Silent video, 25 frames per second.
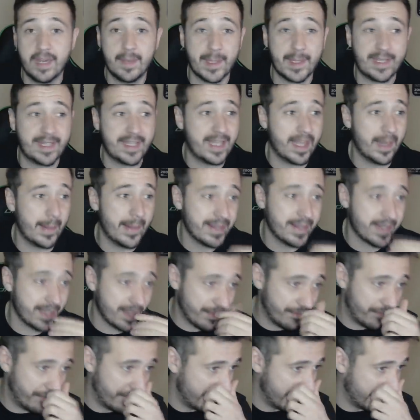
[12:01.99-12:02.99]
Prácticamente
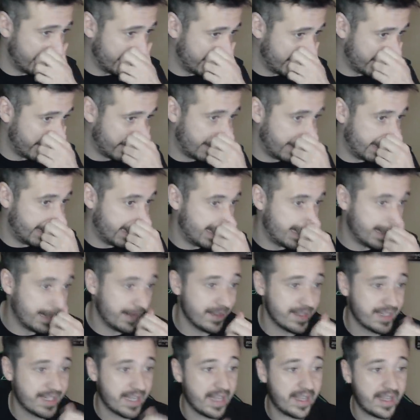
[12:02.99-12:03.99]
que fue en la de, en la
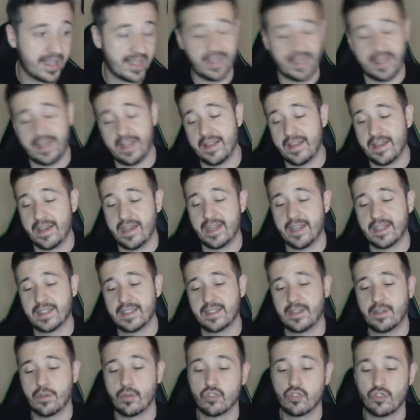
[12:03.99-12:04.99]
de Sakir, en la de
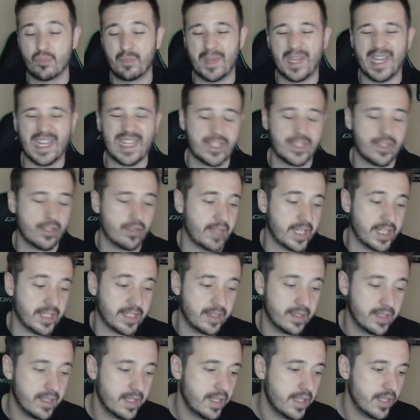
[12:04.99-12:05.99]
las
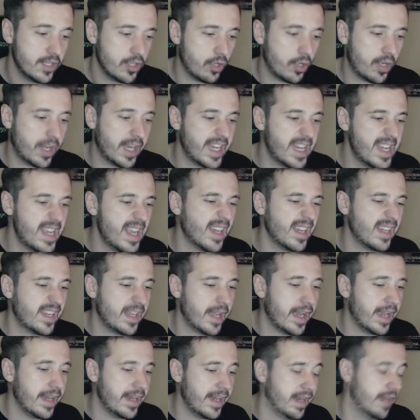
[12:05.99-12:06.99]
conspiraciones. No querían que
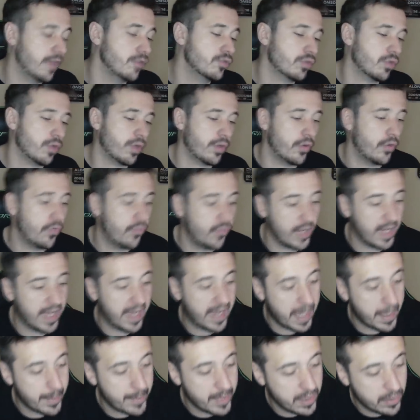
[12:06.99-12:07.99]
ganara otro que no fuera
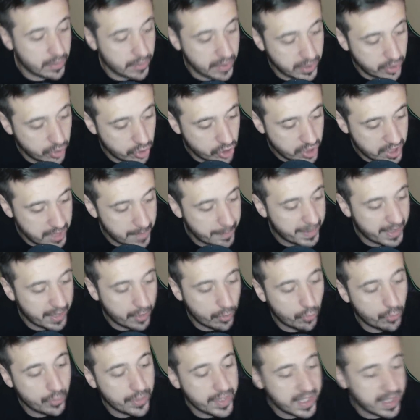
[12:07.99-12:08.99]
Hamilton, entonces se
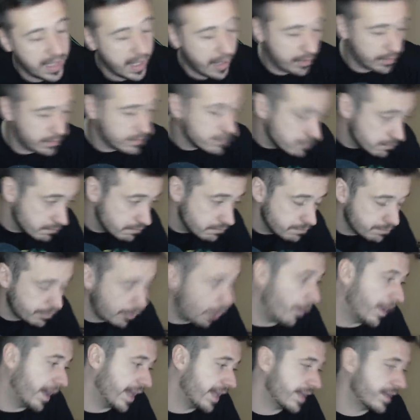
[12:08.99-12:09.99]
perjudicaron.
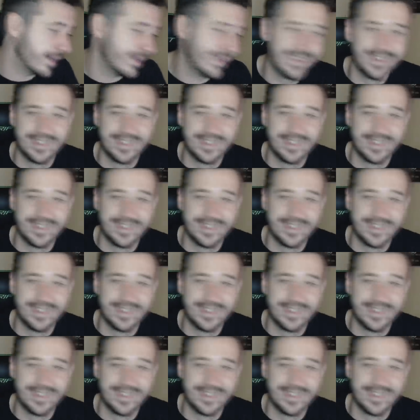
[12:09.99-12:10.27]
Oh, vale.